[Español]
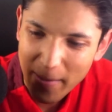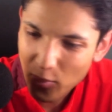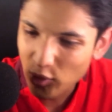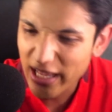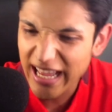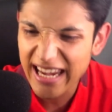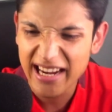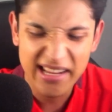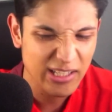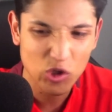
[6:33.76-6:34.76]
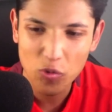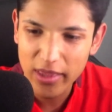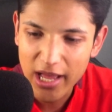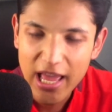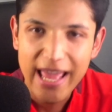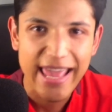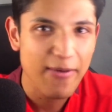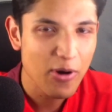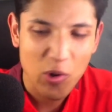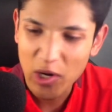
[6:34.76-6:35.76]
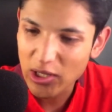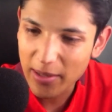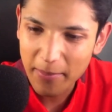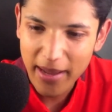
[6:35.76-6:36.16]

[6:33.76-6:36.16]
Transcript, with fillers: la puta carrera de su vida. Iba corriendo a